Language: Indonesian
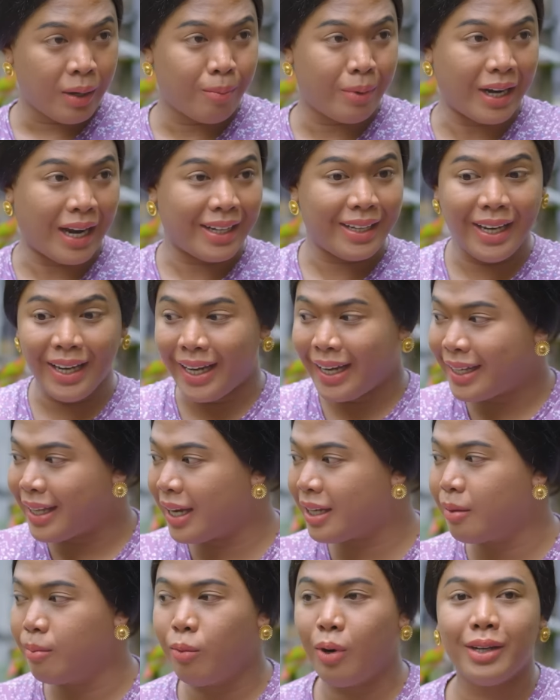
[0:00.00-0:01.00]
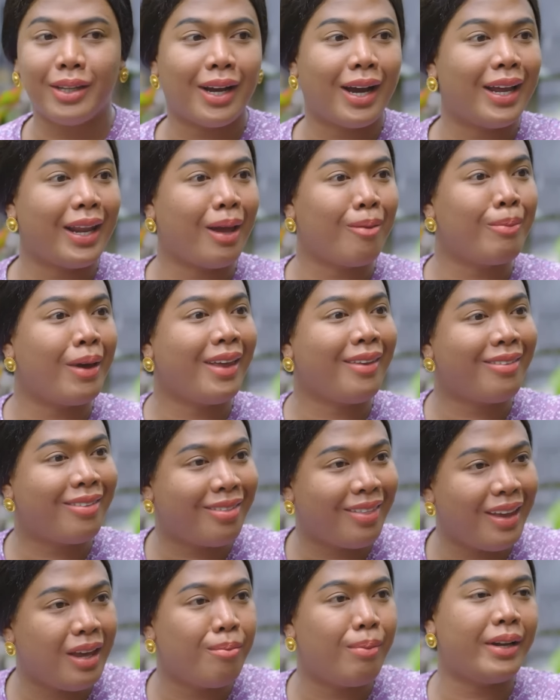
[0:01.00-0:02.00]
Berarti kita semua sekarang
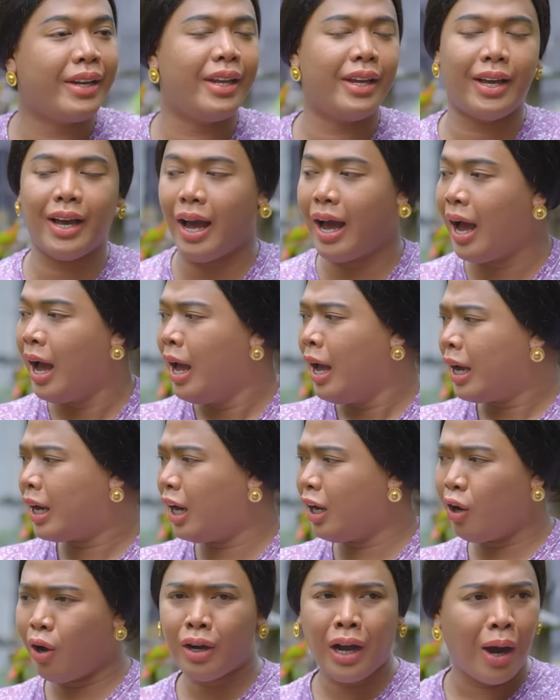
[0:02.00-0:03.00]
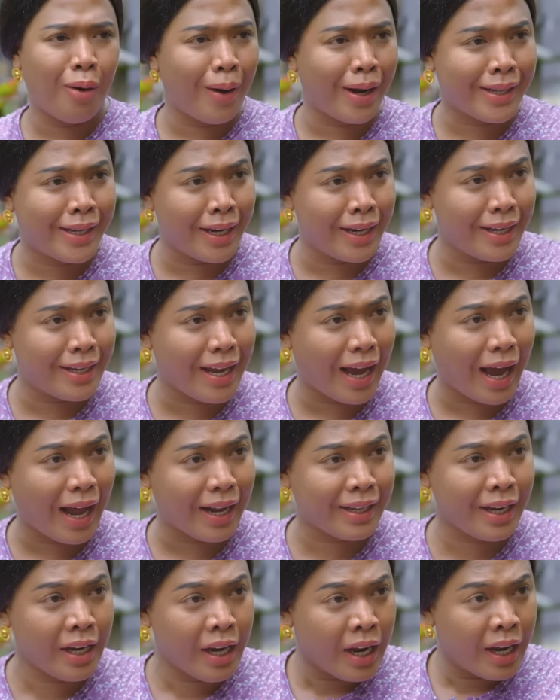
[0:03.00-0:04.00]
besti bertiga. Kalau Kak Wati
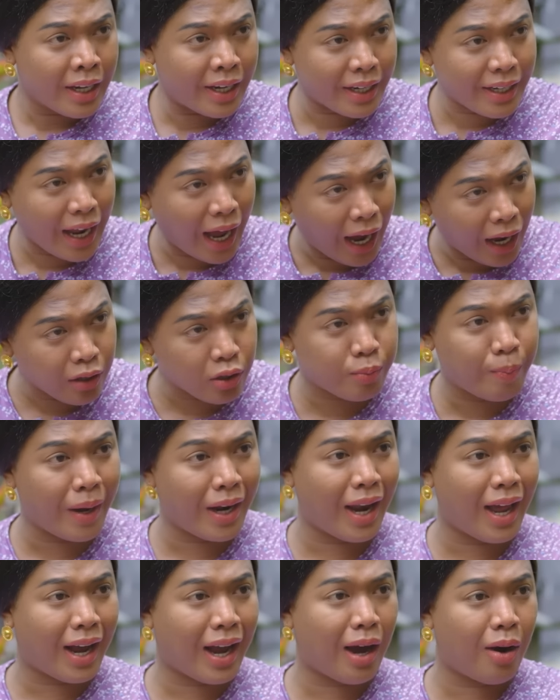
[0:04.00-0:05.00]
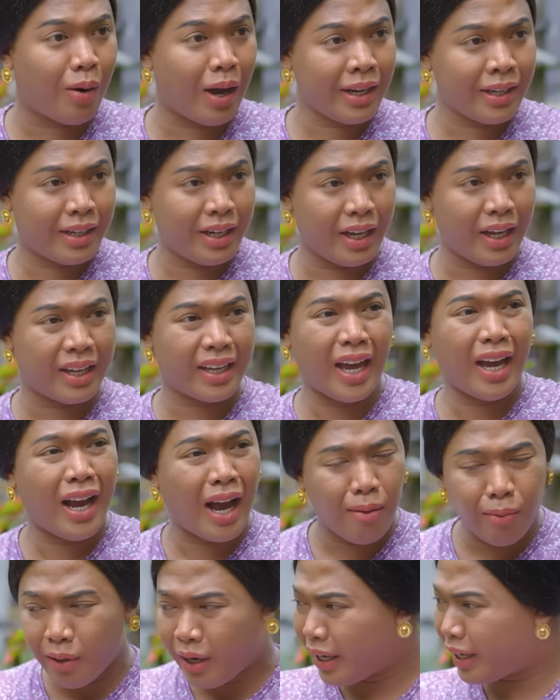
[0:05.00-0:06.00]
dijahatin, kita harus bela Kak Wati. Kayak
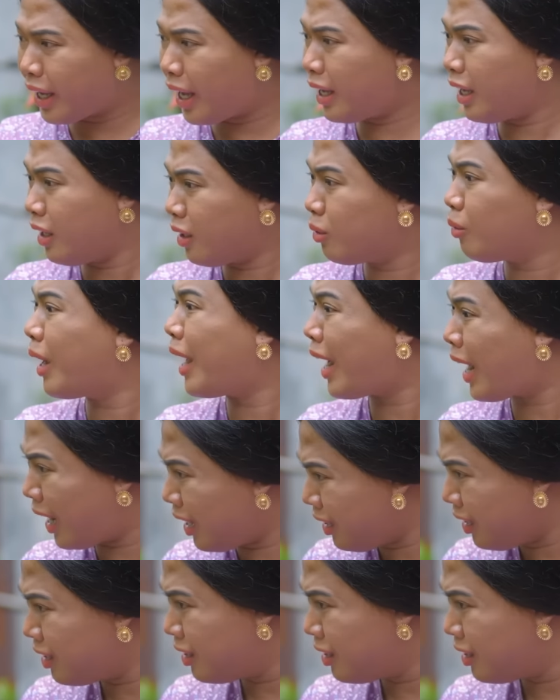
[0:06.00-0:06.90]
nggak boleh kayak gitu ya kan?